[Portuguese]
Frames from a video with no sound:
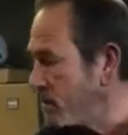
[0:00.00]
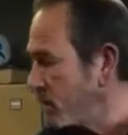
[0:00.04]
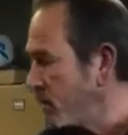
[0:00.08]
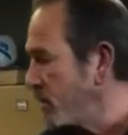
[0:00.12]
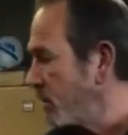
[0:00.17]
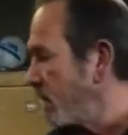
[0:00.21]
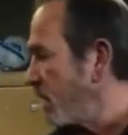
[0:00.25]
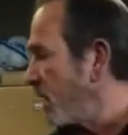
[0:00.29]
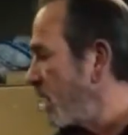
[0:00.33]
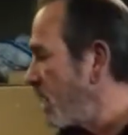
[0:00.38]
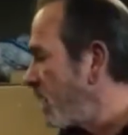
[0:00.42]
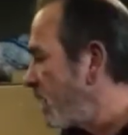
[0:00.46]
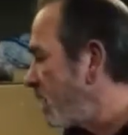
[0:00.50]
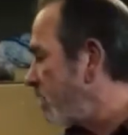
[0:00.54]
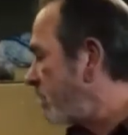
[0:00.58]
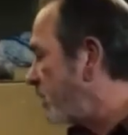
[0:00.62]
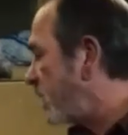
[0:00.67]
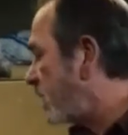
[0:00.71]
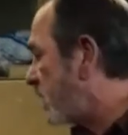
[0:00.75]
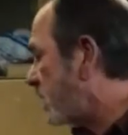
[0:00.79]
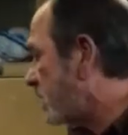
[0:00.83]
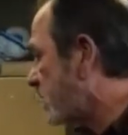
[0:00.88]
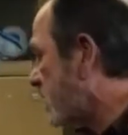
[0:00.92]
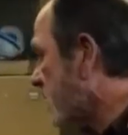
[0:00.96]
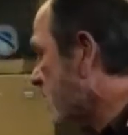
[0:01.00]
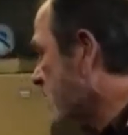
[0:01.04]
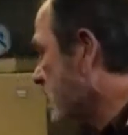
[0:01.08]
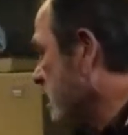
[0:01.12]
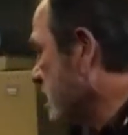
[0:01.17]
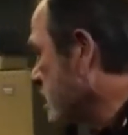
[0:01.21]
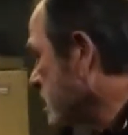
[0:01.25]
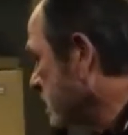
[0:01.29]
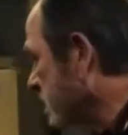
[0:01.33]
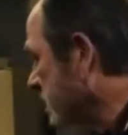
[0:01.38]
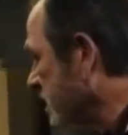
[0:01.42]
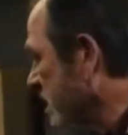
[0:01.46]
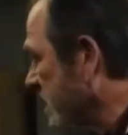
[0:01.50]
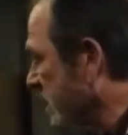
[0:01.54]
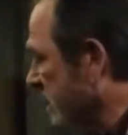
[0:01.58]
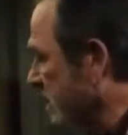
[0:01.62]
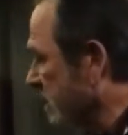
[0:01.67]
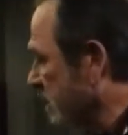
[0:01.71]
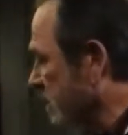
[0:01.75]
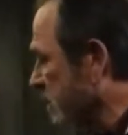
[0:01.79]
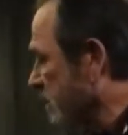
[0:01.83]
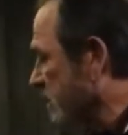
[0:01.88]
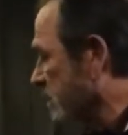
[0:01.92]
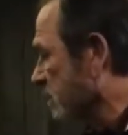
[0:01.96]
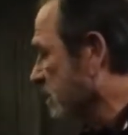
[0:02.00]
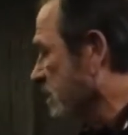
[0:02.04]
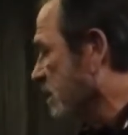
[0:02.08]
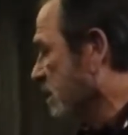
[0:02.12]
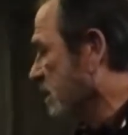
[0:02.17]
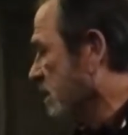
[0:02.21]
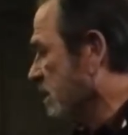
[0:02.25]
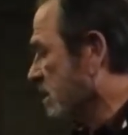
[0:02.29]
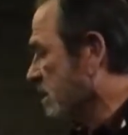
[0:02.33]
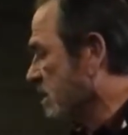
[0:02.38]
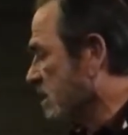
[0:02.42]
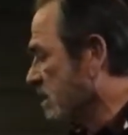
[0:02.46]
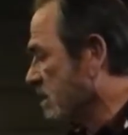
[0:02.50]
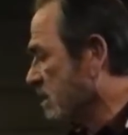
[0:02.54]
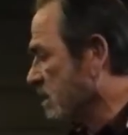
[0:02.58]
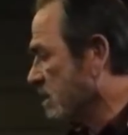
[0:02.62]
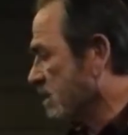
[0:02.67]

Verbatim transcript: Não, eu não estou te zoando.